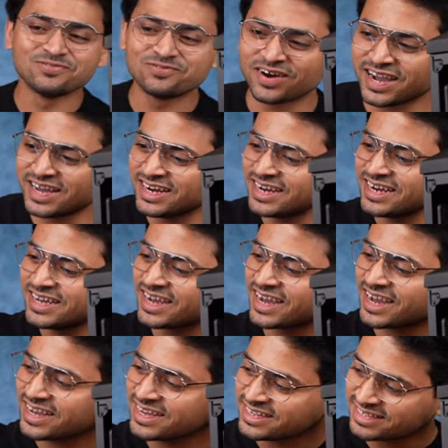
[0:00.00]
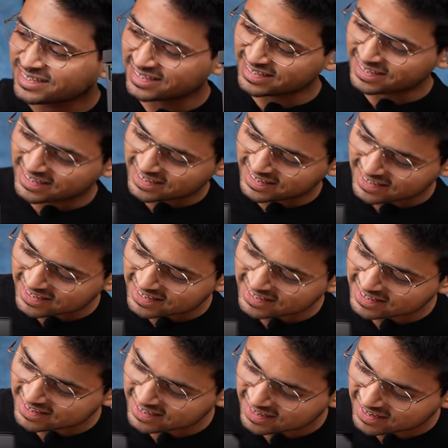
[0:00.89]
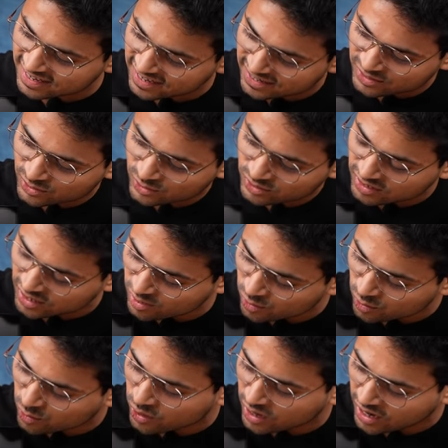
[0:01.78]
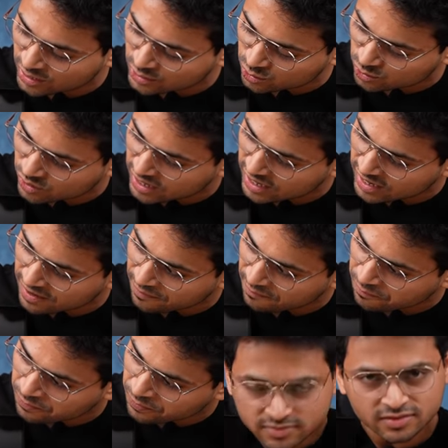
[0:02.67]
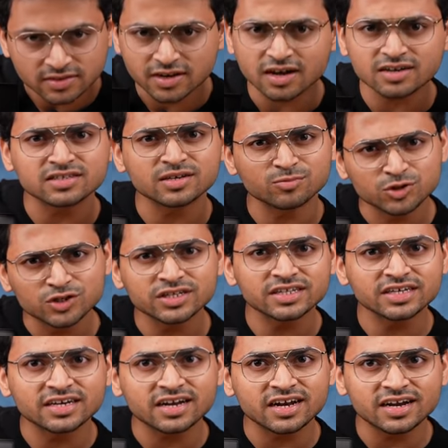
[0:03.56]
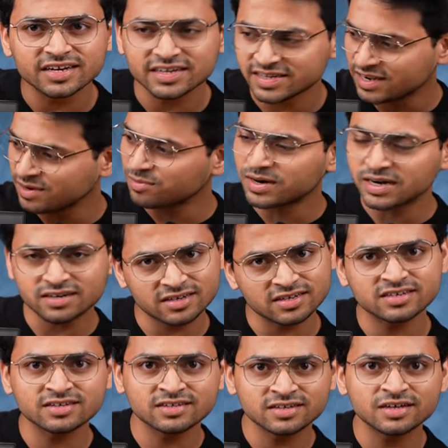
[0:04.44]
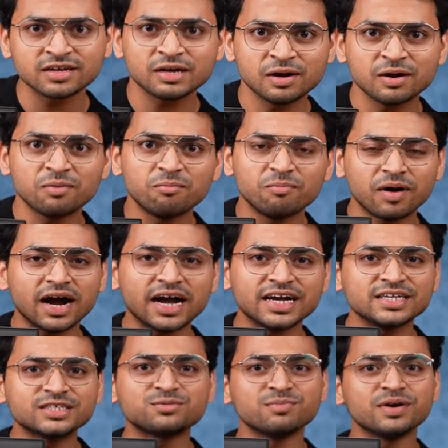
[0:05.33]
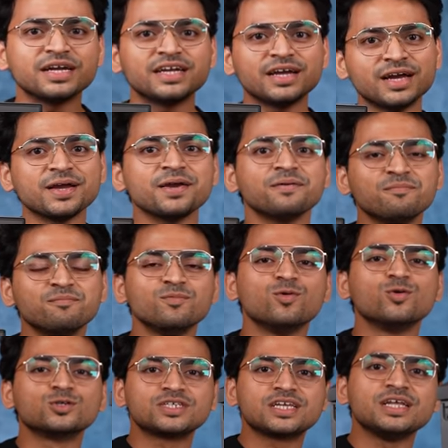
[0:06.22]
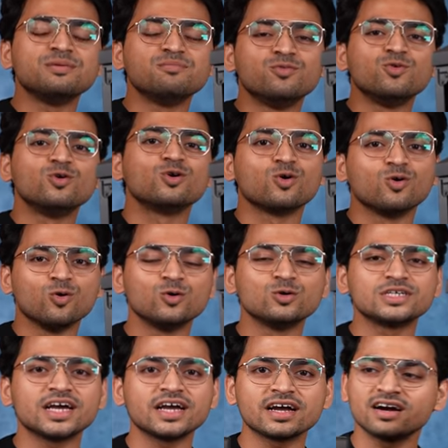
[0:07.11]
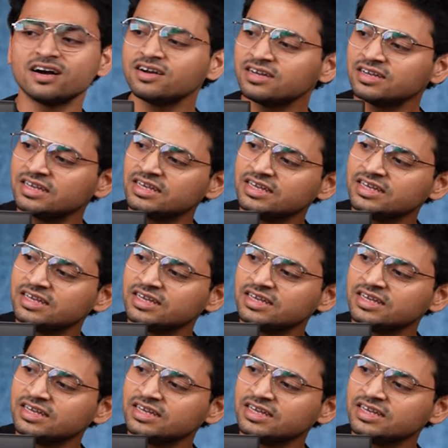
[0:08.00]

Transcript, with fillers: फाइनली गैस ऐसे उसका लोगो आ चुका है यहाँ से मुझे दिख रहा नहीं है बट बायस में ये मोस्टली बूट हो जाएगा